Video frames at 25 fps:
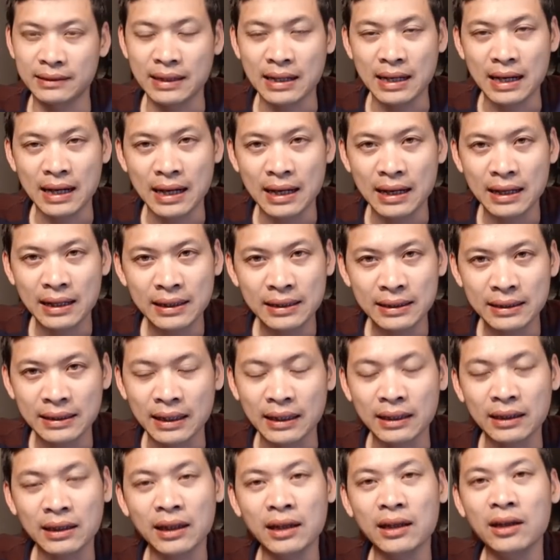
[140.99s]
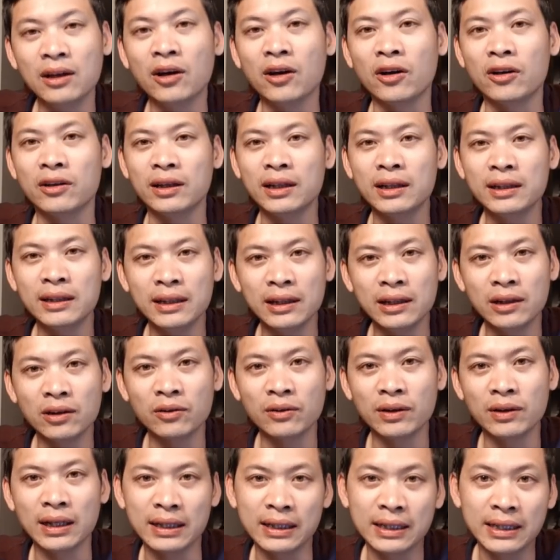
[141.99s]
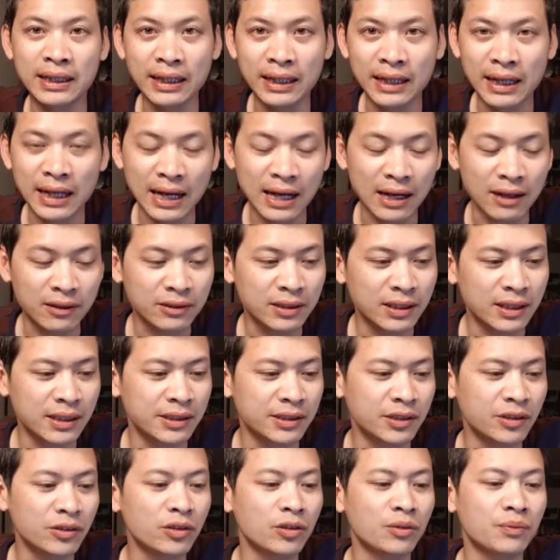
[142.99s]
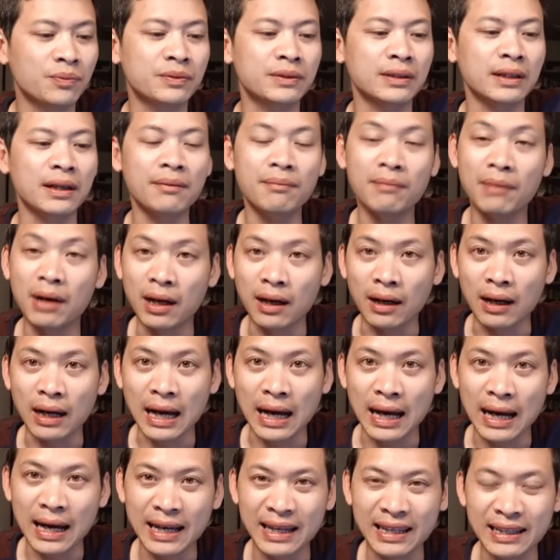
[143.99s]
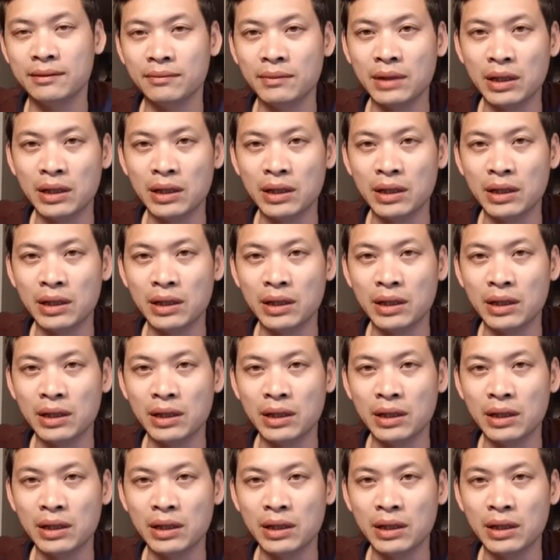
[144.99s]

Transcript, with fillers: đã nhắn tin hỏi rất nhiều đến khi nào thì YouTube sẽ mở lại